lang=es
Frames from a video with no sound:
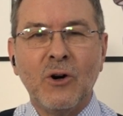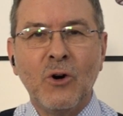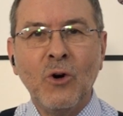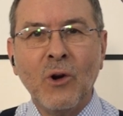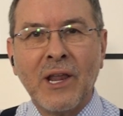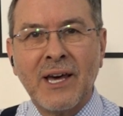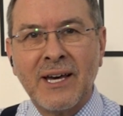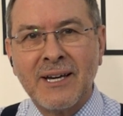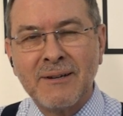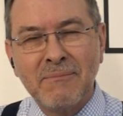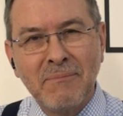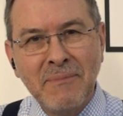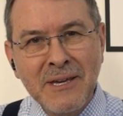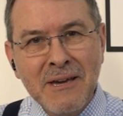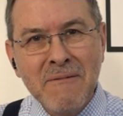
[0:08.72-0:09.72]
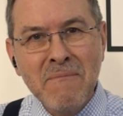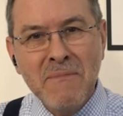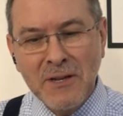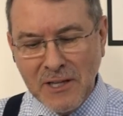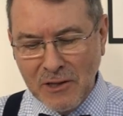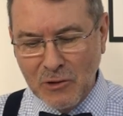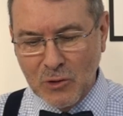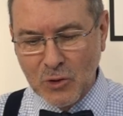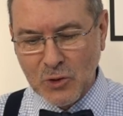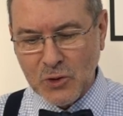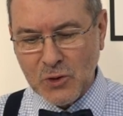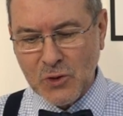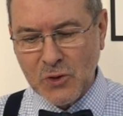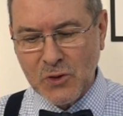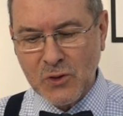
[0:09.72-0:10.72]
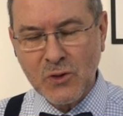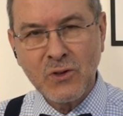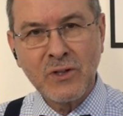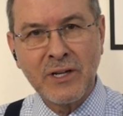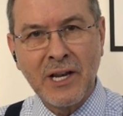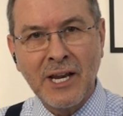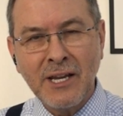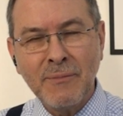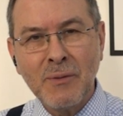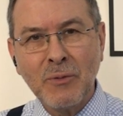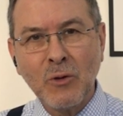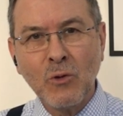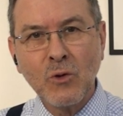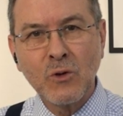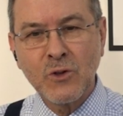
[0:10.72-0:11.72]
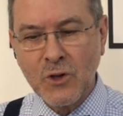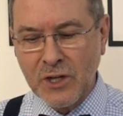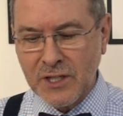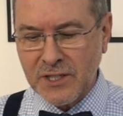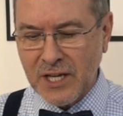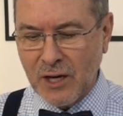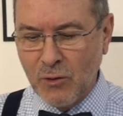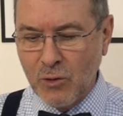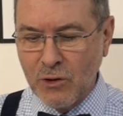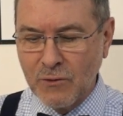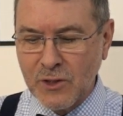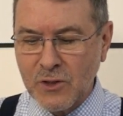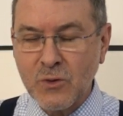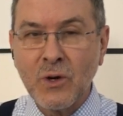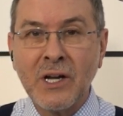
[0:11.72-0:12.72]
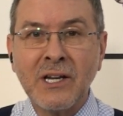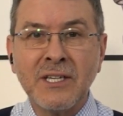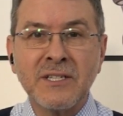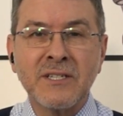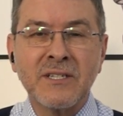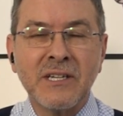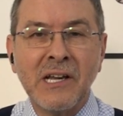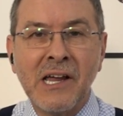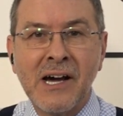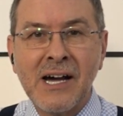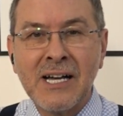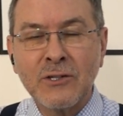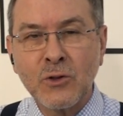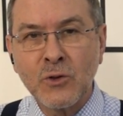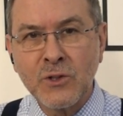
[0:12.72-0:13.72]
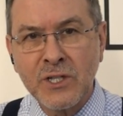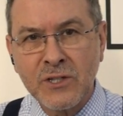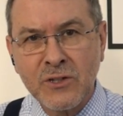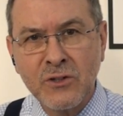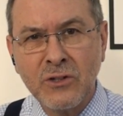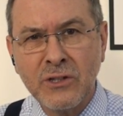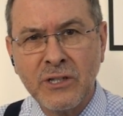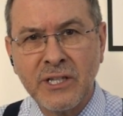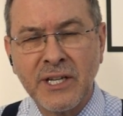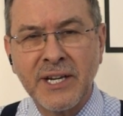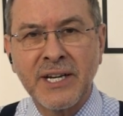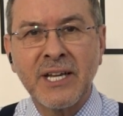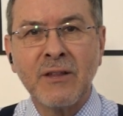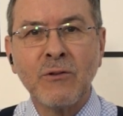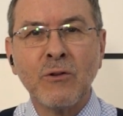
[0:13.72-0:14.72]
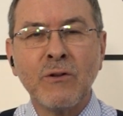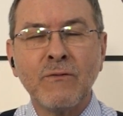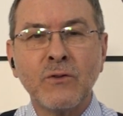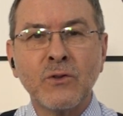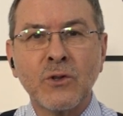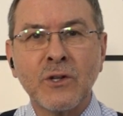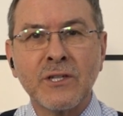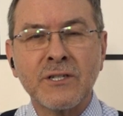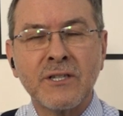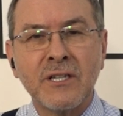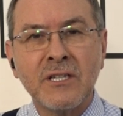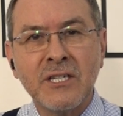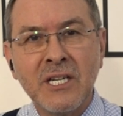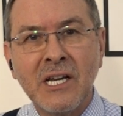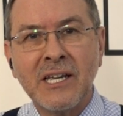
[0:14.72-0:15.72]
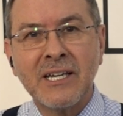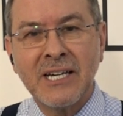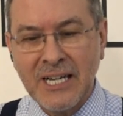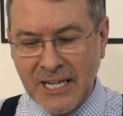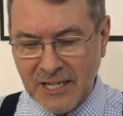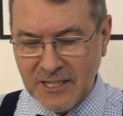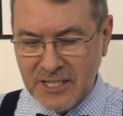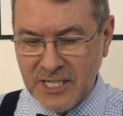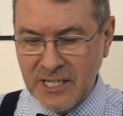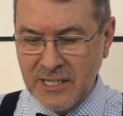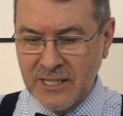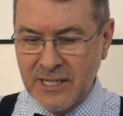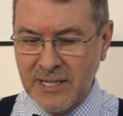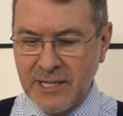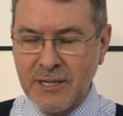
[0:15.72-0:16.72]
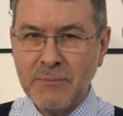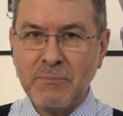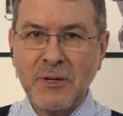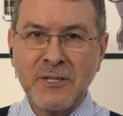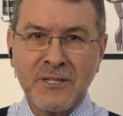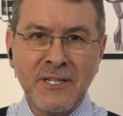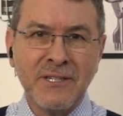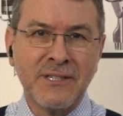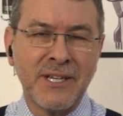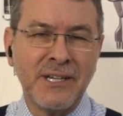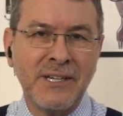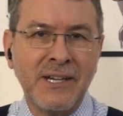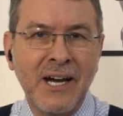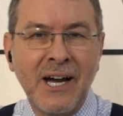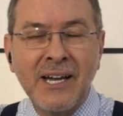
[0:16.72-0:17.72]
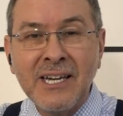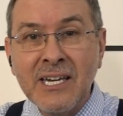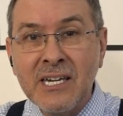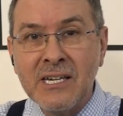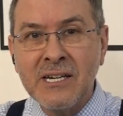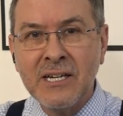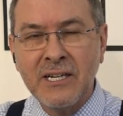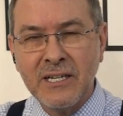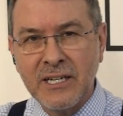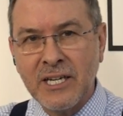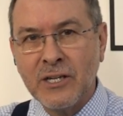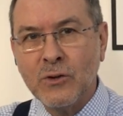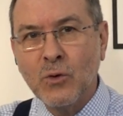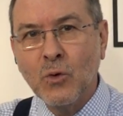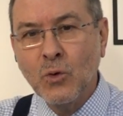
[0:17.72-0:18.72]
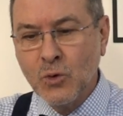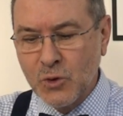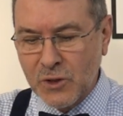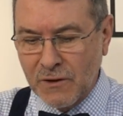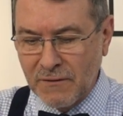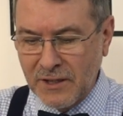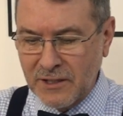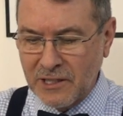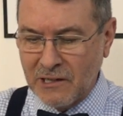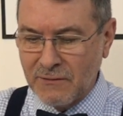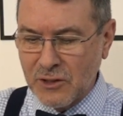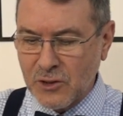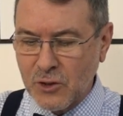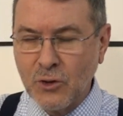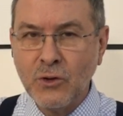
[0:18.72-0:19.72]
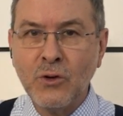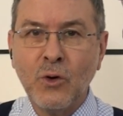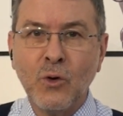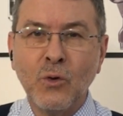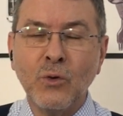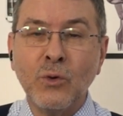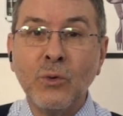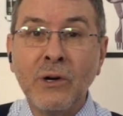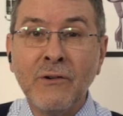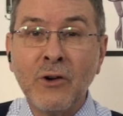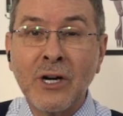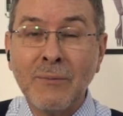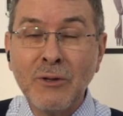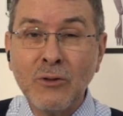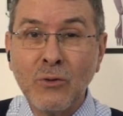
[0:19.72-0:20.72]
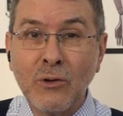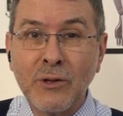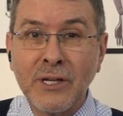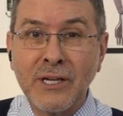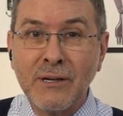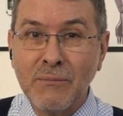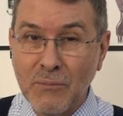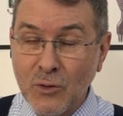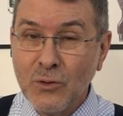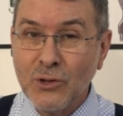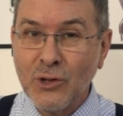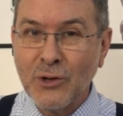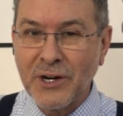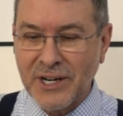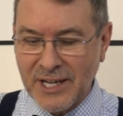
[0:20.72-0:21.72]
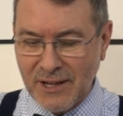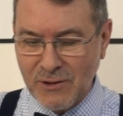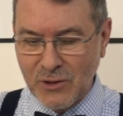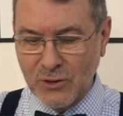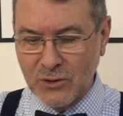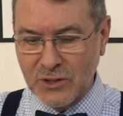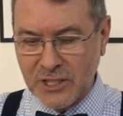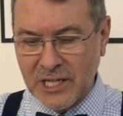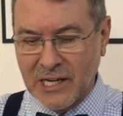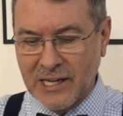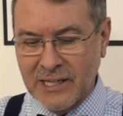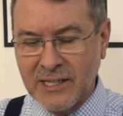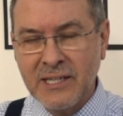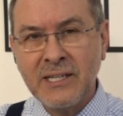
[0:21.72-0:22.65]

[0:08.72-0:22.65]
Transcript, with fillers: Hola, bienvenidos. Claneme Producciones Audiovisuales y la Asociación de Radiodifusores de Chile, Archi, presentan aquí en UCB Televisión un nuevo capítulo de Mundo Radio Chile.